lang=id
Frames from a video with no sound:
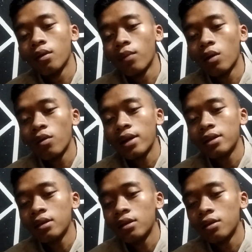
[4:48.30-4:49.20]

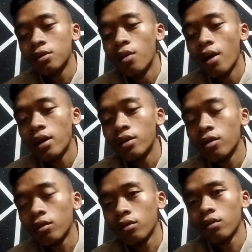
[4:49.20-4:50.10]
melakukan dua kali
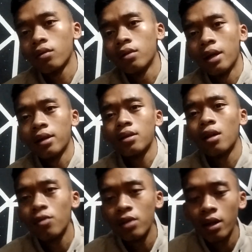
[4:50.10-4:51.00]
shot yang
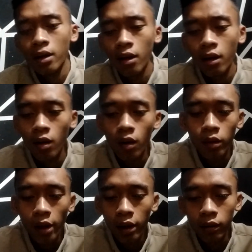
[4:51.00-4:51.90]
satunya
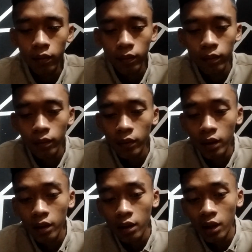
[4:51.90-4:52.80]
on target
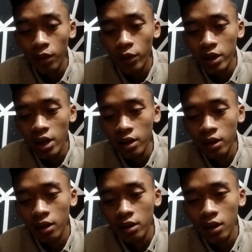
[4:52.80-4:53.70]
kemudian
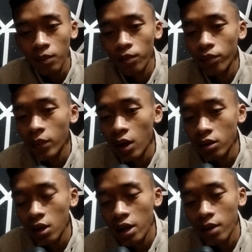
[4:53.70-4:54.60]
intercept
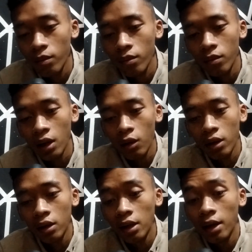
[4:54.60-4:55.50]
Australia
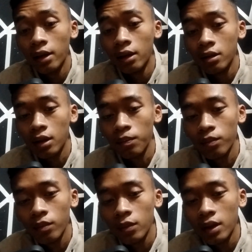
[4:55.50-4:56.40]
melakukan 3 intercept,
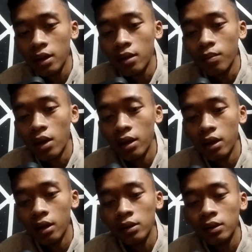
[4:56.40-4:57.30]

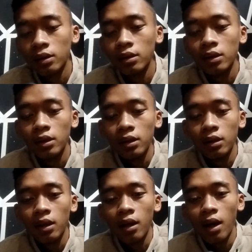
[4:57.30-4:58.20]
Belanda
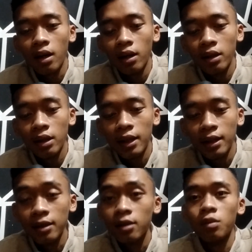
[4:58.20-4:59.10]

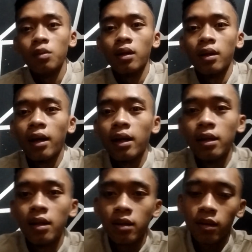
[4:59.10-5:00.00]
Argentina 2
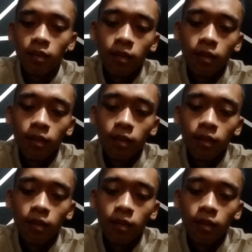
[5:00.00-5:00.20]
kali intercept.